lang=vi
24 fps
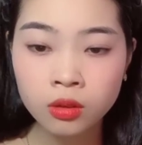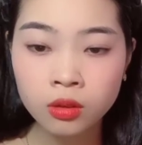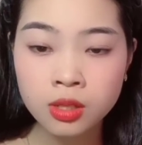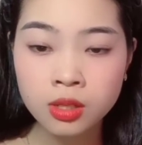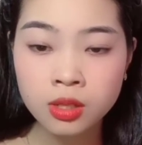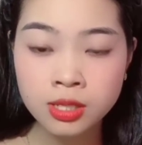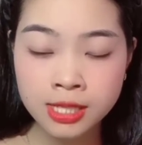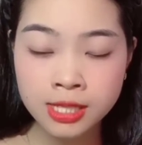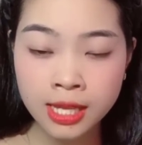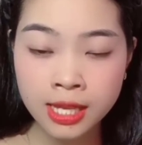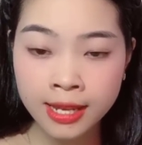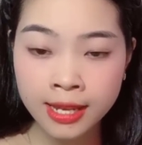
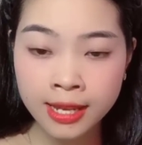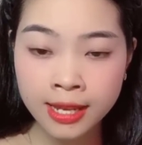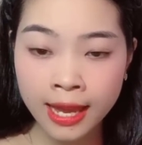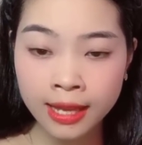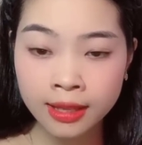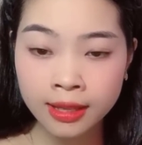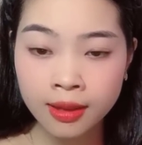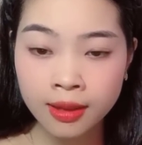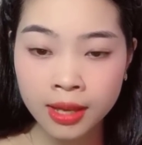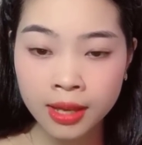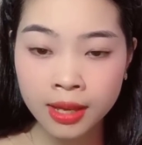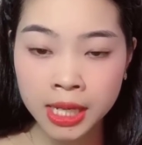Rất
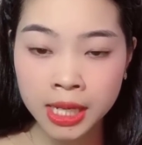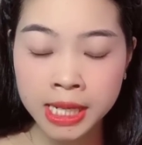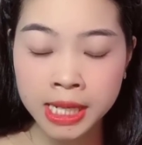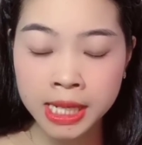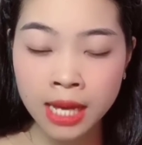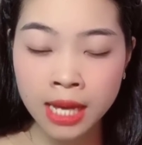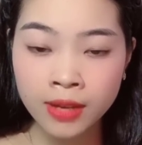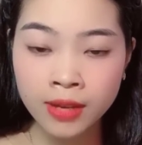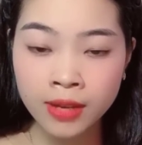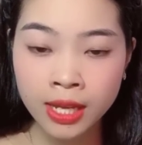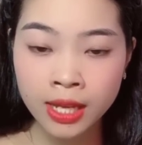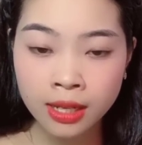nhanh,
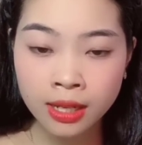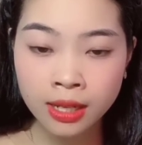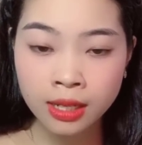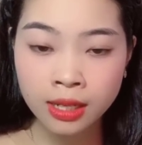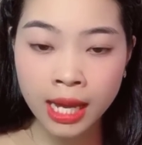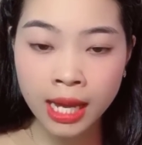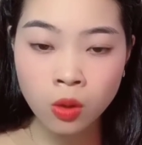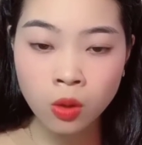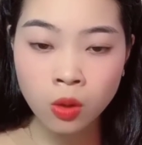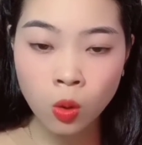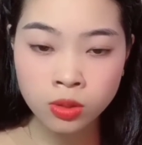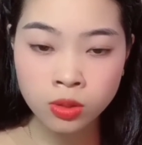đã về đến
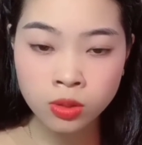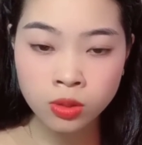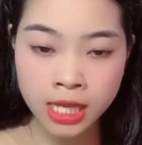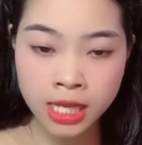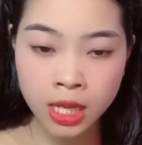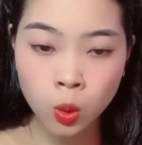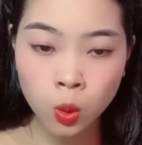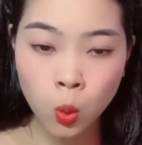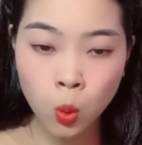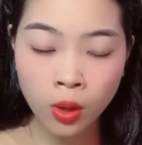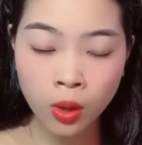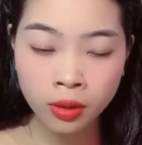căn hộ
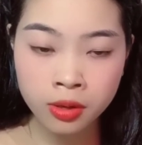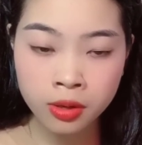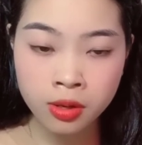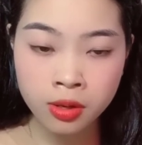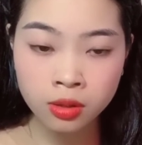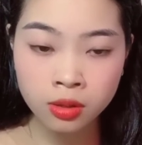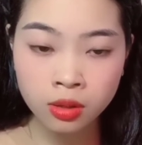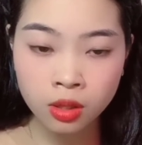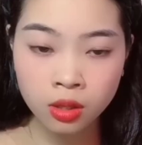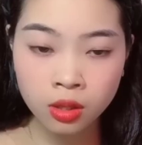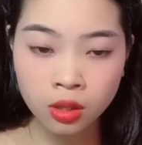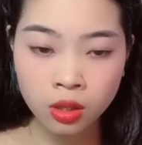riêng của
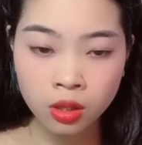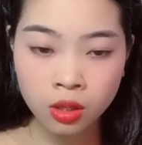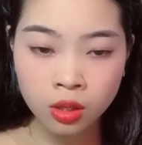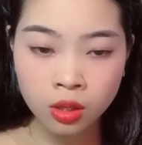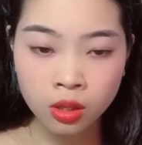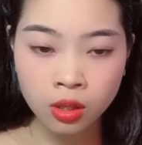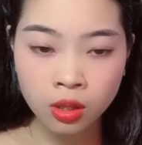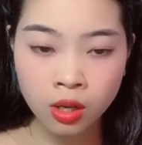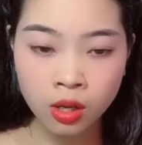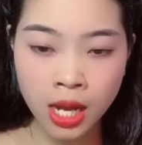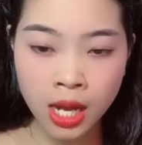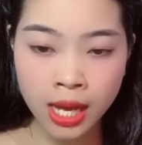Đức.
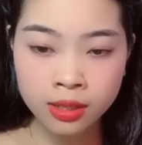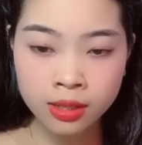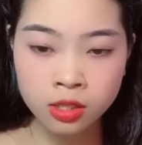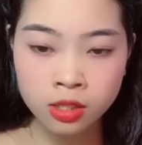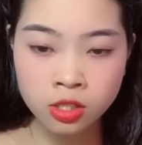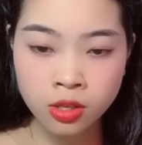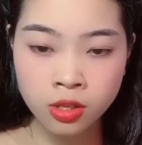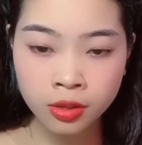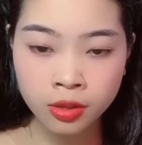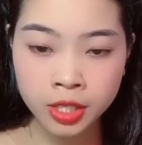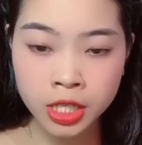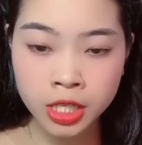Lan
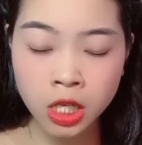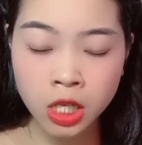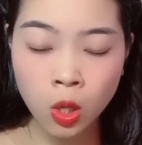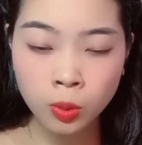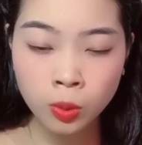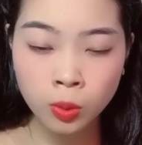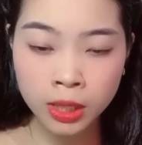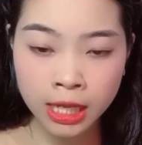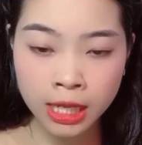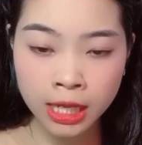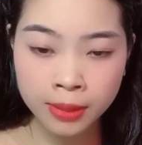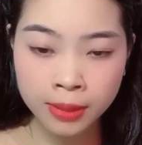dường như
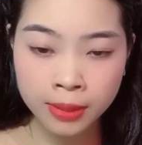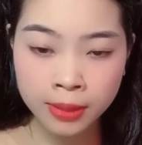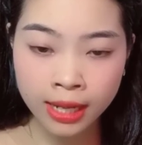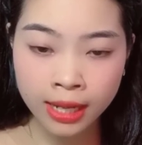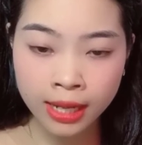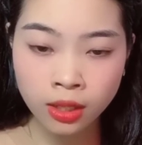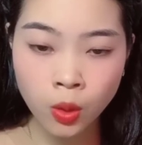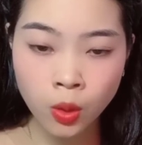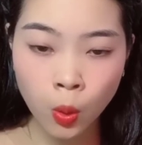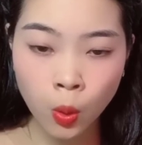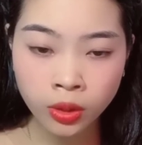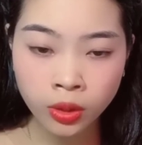không kìm
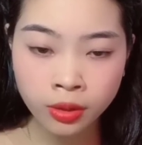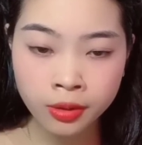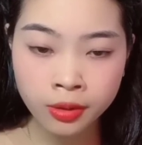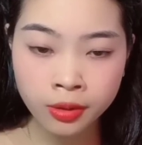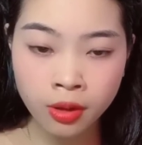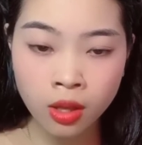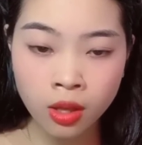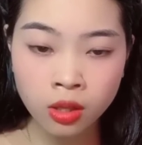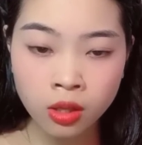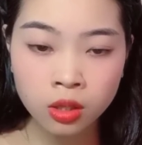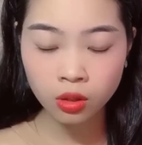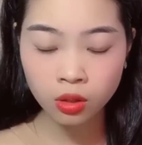nén nổi
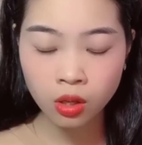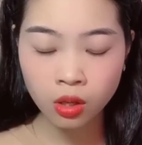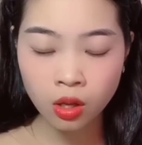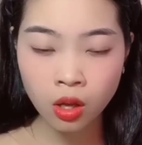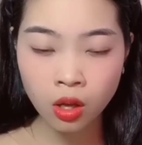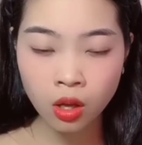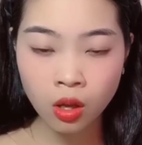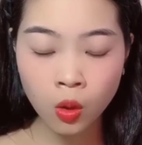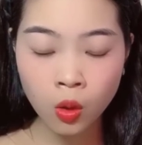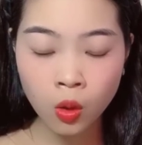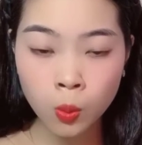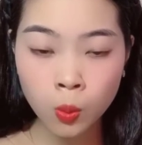nữa,
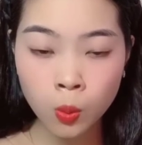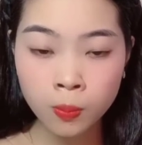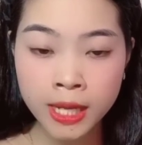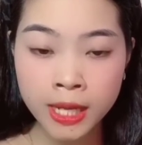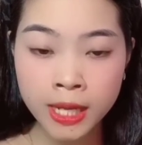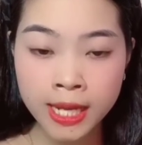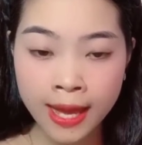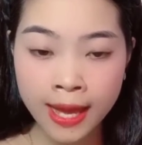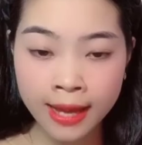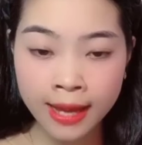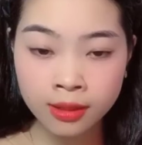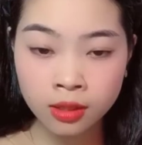ôm
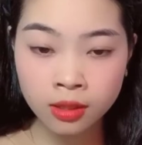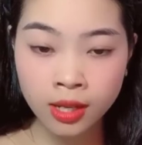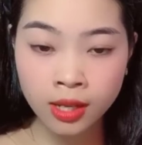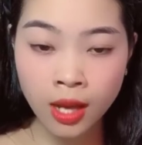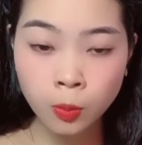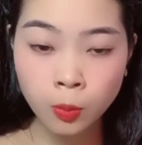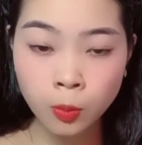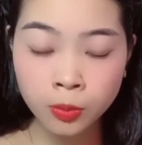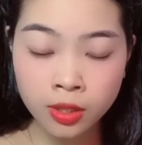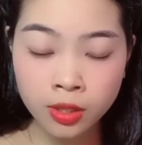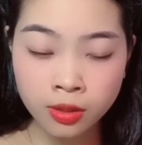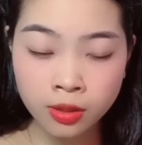lấy anh
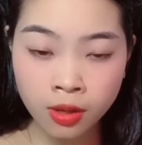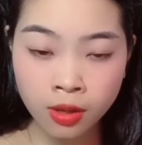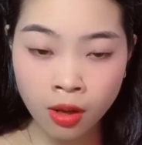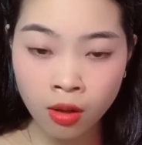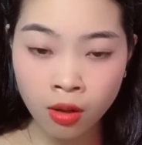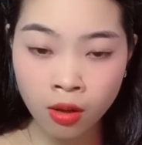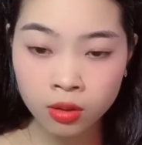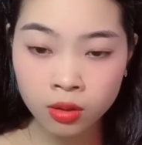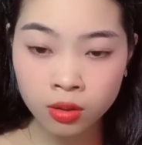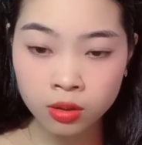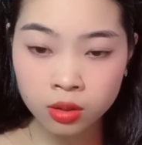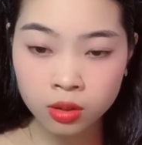khóc nức
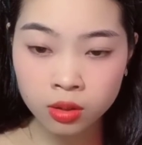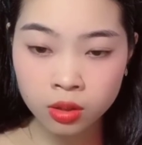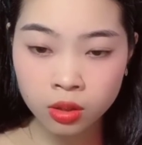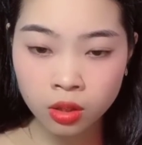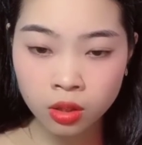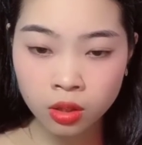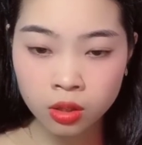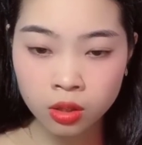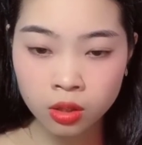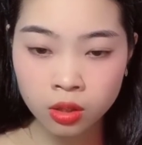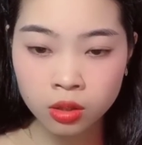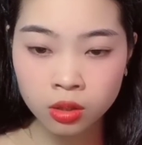nở.
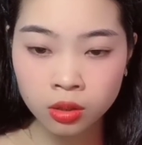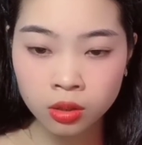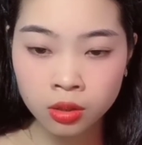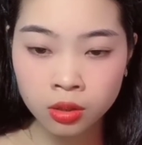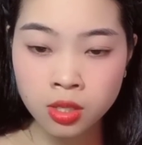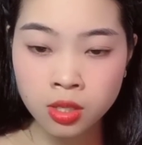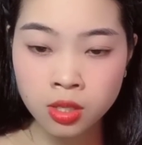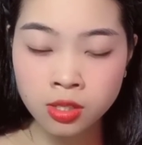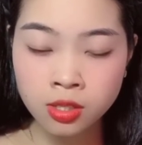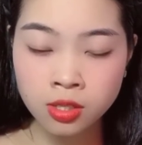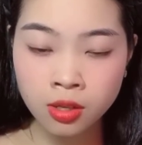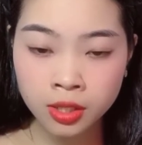
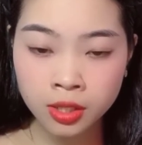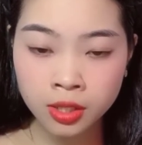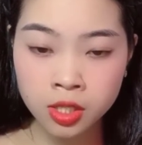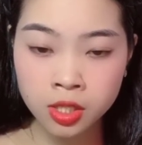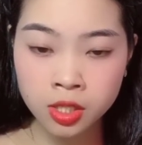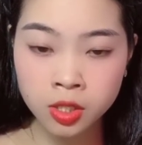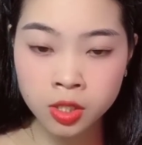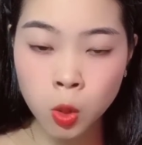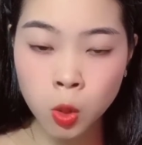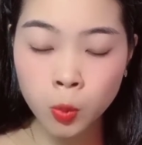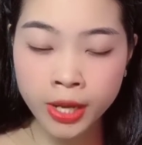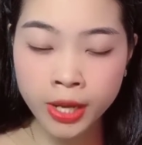Đức dường
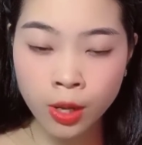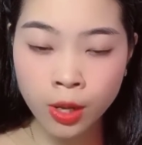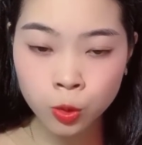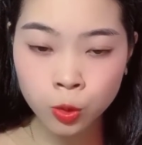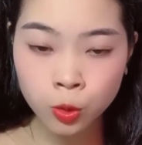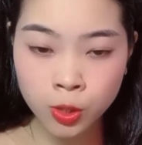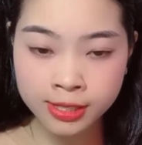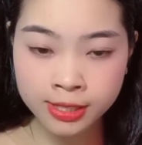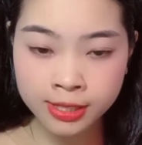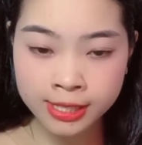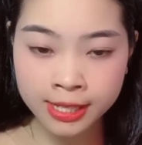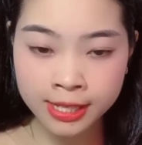như cũng hiểu
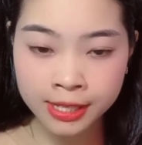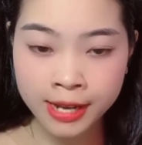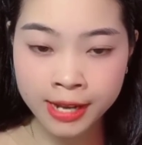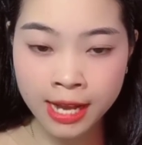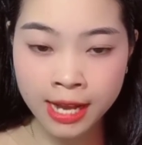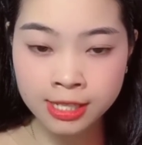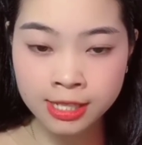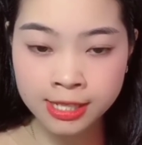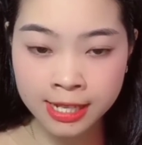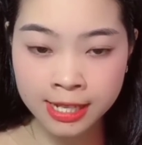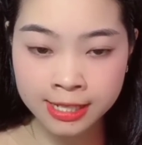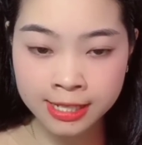chuyện gì
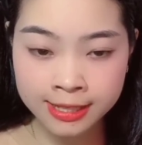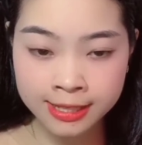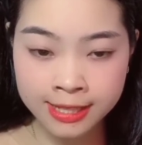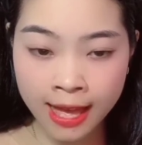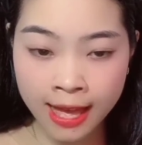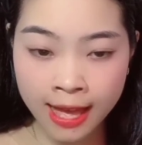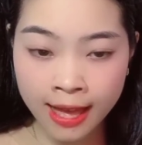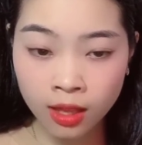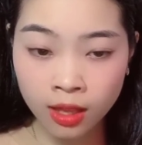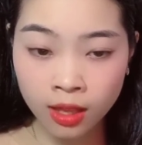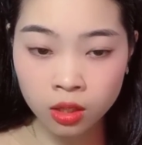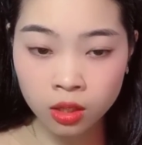đã xảy
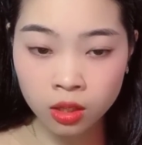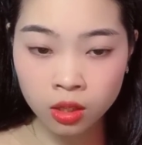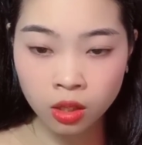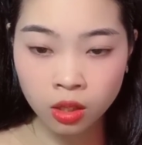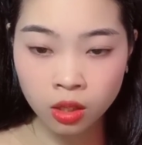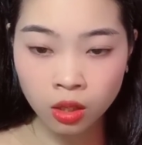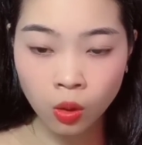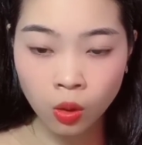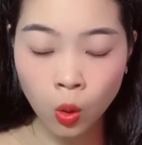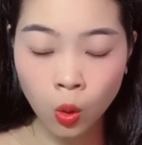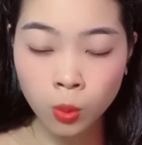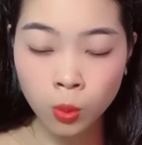ra,
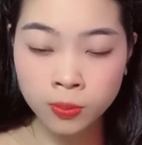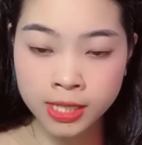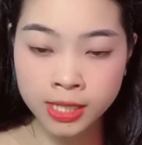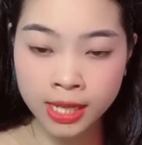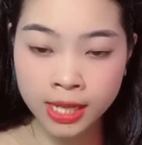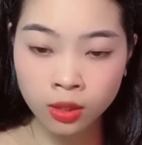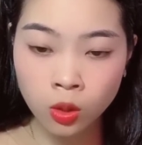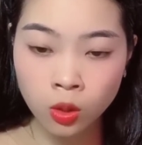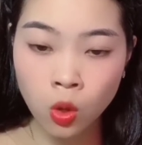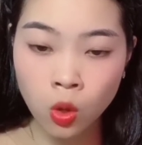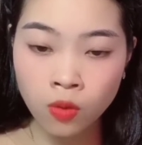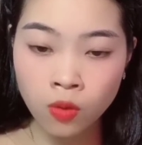ôm
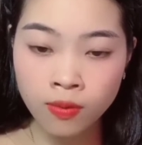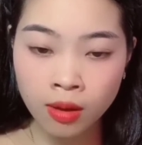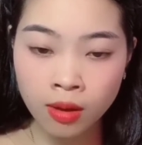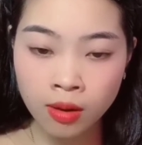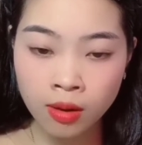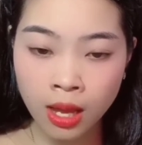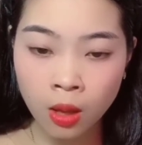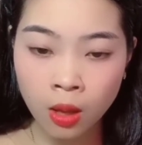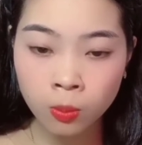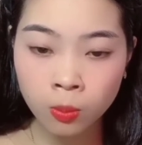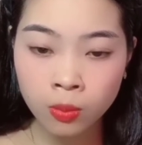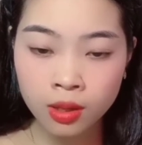chặt cô vào
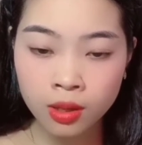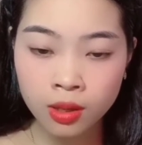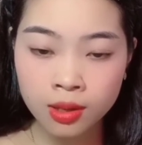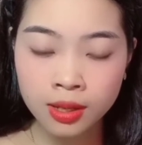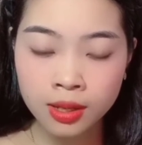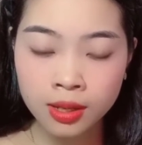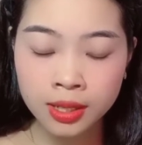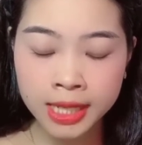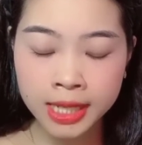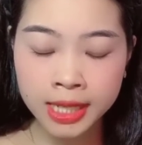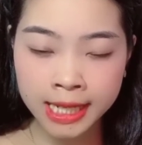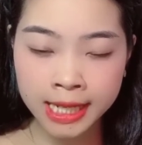lòng,
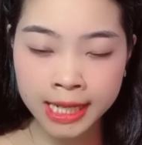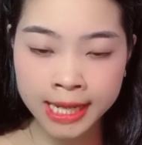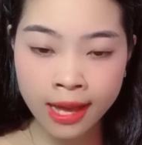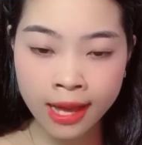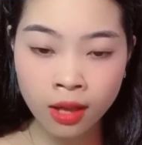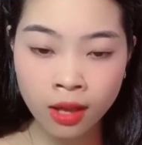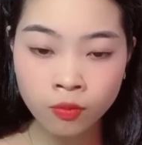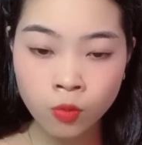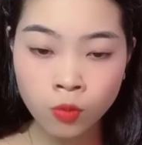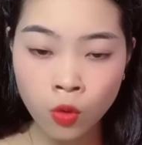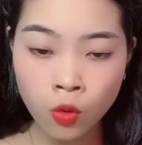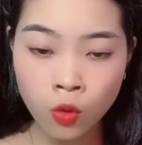nhẹ
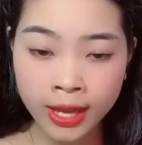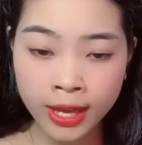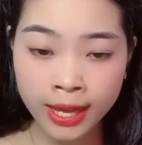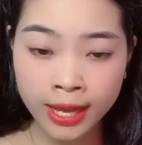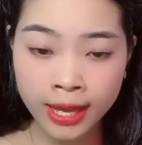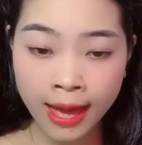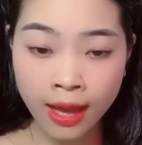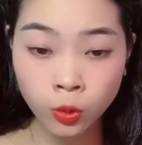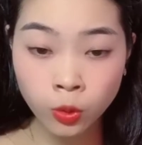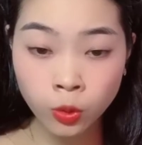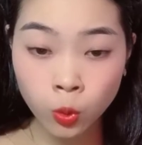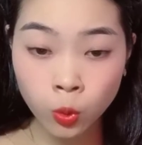nhàng vỗ về
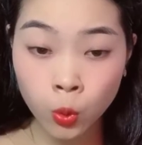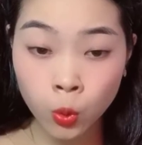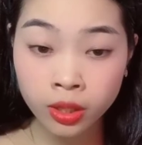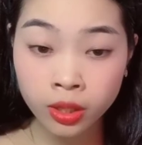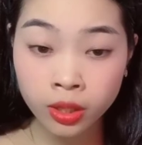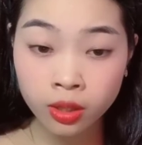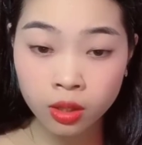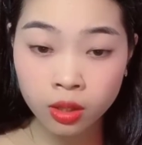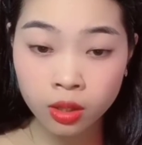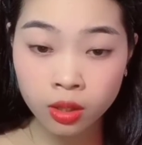an ủi.